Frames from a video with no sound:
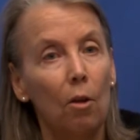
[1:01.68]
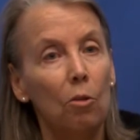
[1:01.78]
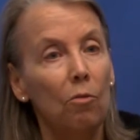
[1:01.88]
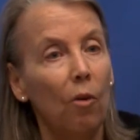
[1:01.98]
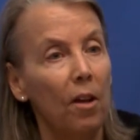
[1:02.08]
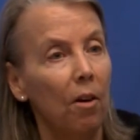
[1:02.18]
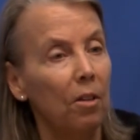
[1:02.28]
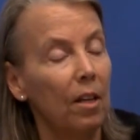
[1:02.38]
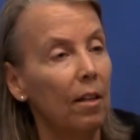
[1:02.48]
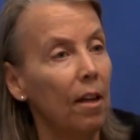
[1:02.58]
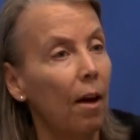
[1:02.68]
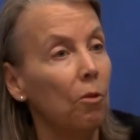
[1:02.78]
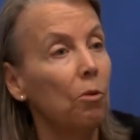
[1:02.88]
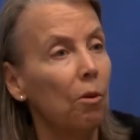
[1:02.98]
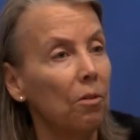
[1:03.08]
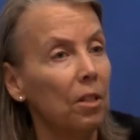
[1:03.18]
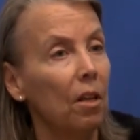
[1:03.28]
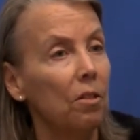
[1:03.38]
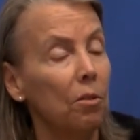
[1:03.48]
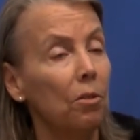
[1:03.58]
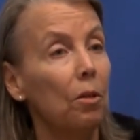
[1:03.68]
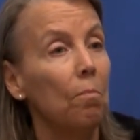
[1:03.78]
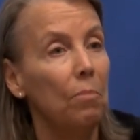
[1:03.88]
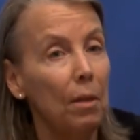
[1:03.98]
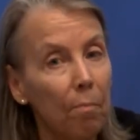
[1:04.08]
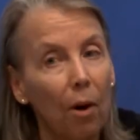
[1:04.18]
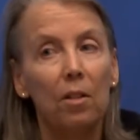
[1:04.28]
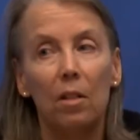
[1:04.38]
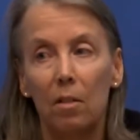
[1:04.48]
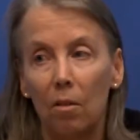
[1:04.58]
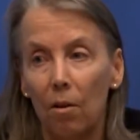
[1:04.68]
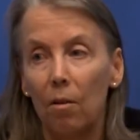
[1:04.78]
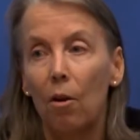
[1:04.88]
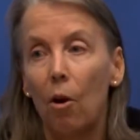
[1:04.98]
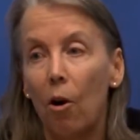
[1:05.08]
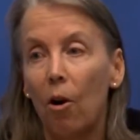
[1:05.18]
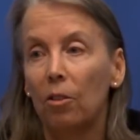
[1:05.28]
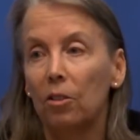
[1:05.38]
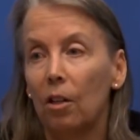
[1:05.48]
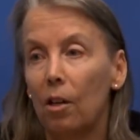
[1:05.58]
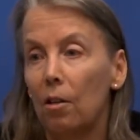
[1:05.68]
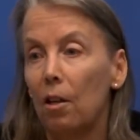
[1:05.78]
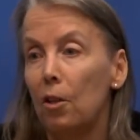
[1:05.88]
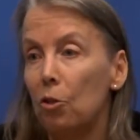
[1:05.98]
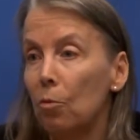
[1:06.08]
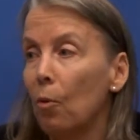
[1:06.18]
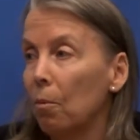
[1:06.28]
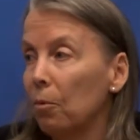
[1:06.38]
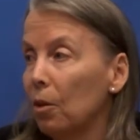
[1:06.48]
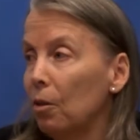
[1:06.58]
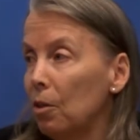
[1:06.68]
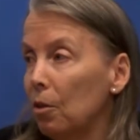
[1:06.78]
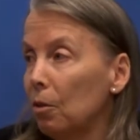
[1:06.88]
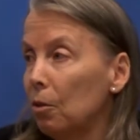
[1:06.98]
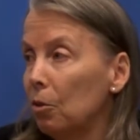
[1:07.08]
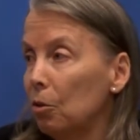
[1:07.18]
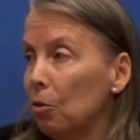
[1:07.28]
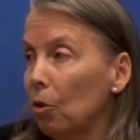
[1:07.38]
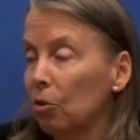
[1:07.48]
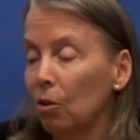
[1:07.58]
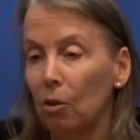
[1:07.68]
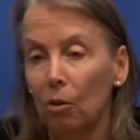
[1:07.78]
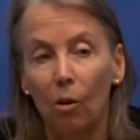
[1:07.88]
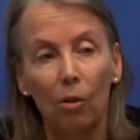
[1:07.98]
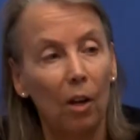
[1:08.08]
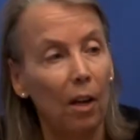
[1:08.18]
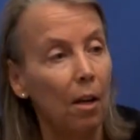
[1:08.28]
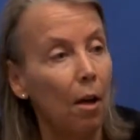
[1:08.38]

nous voyons qu'il y a un consensus bipartisan entre les deux membres de, notre Congrès.